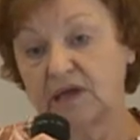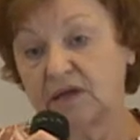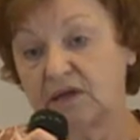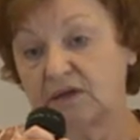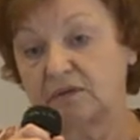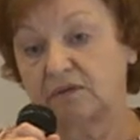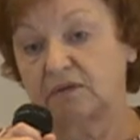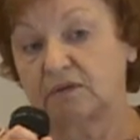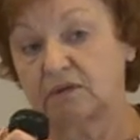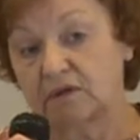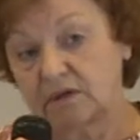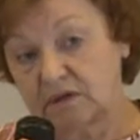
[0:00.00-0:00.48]

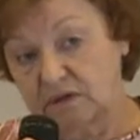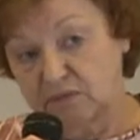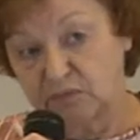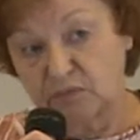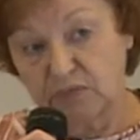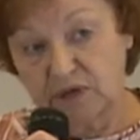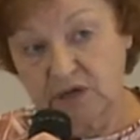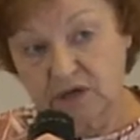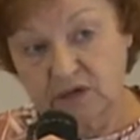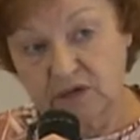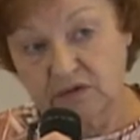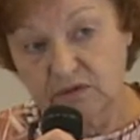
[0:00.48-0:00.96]
на
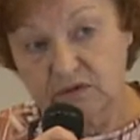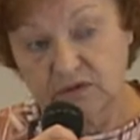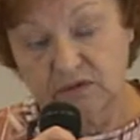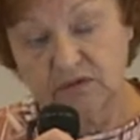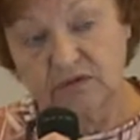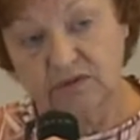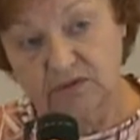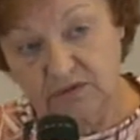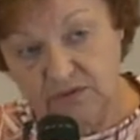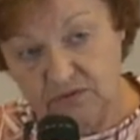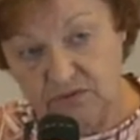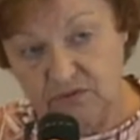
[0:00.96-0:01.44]
мэра
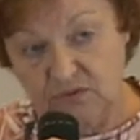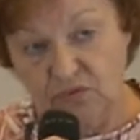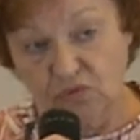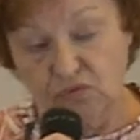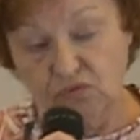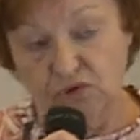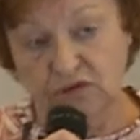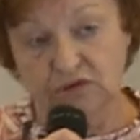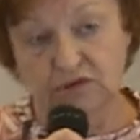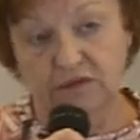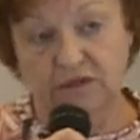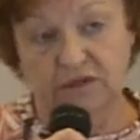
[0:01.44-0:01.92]
э,
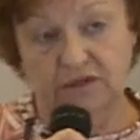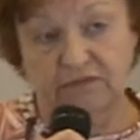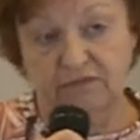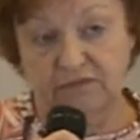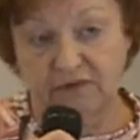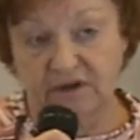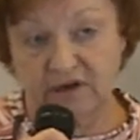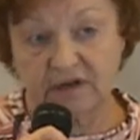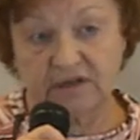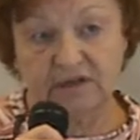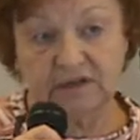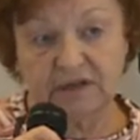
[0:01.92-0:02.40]
города
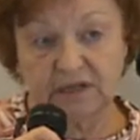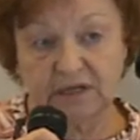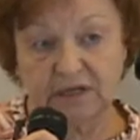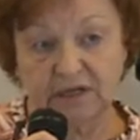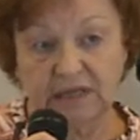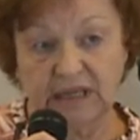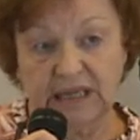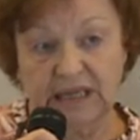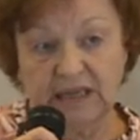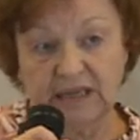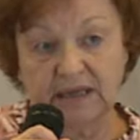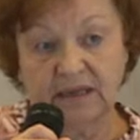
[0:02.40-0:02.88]
Варна
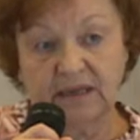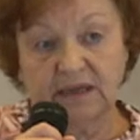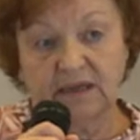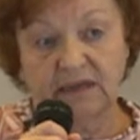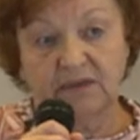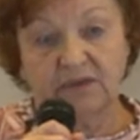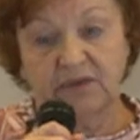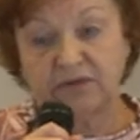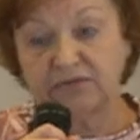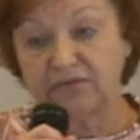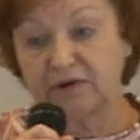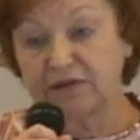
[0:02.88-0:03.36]

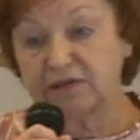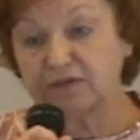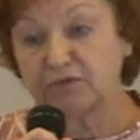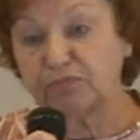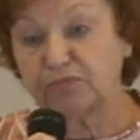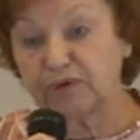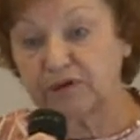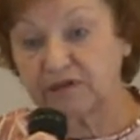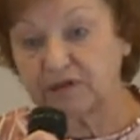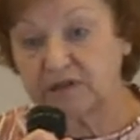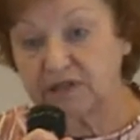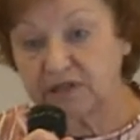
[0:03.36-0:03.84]
Ивана
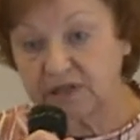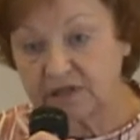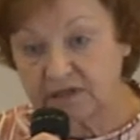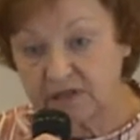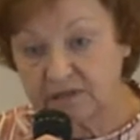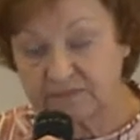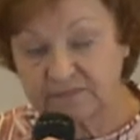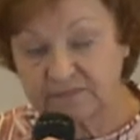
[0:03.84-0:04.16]
Портных.